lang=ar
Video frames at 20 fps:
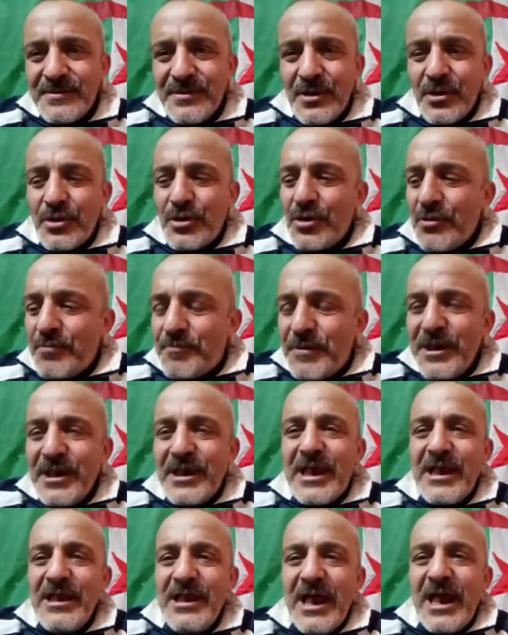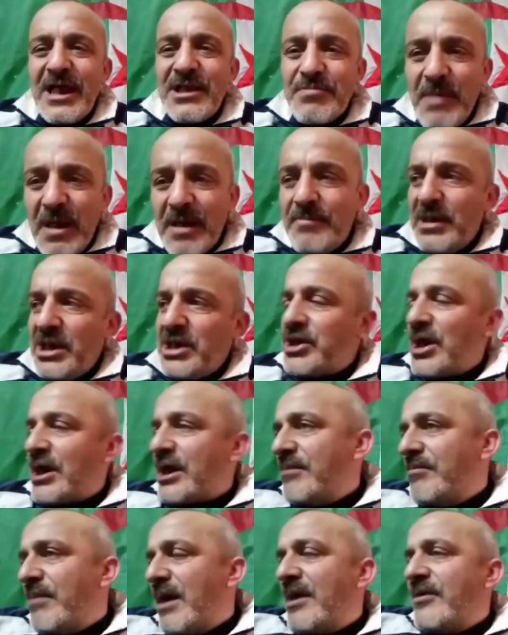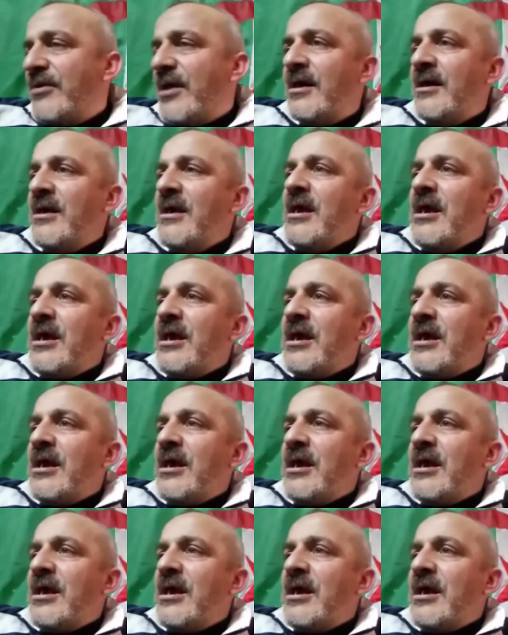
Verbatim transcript: الروبريك اللي حاسبه معيشه كيما هذا